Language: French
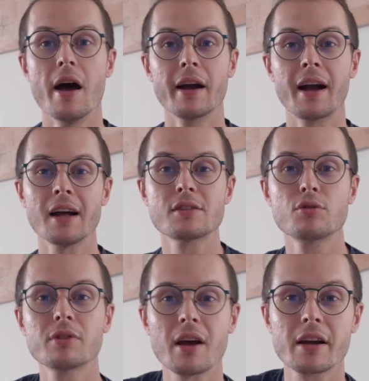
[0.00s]
Grâce
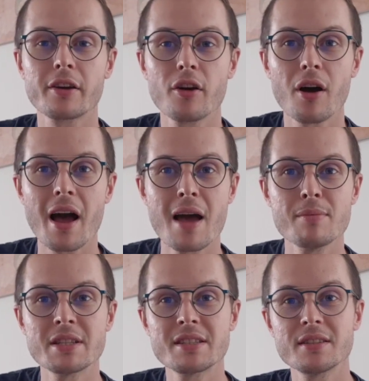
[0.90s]
au tracker
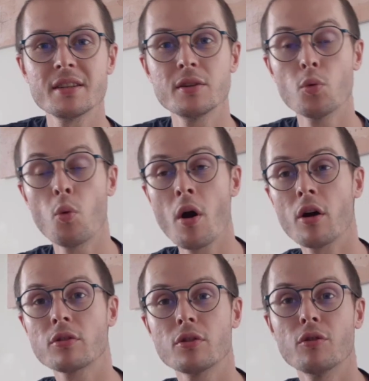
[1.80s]
MSCI
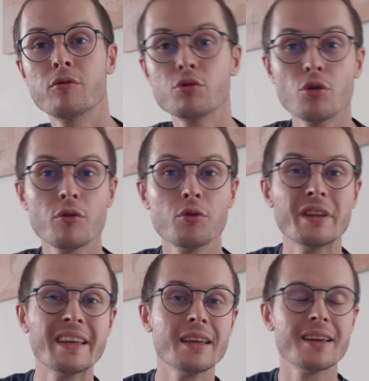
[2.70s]
World, vous
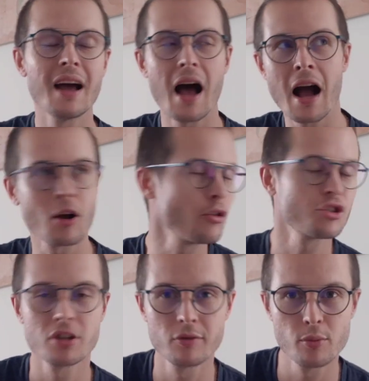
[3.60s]
devenez,
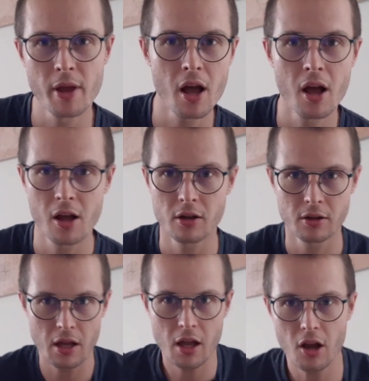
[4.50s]
accrochez-vous bien,
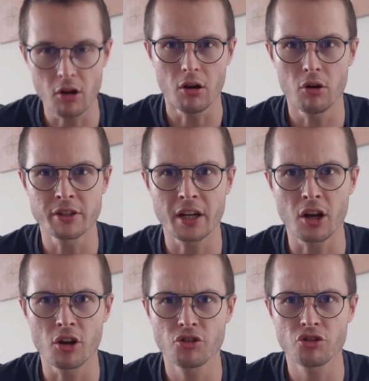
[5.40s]
on
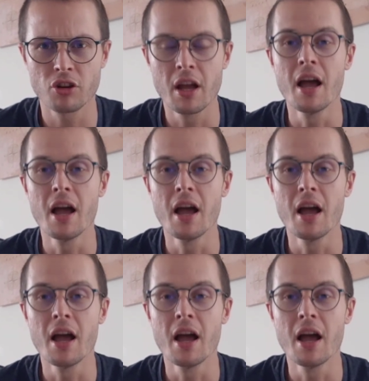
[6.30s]
s'accroche.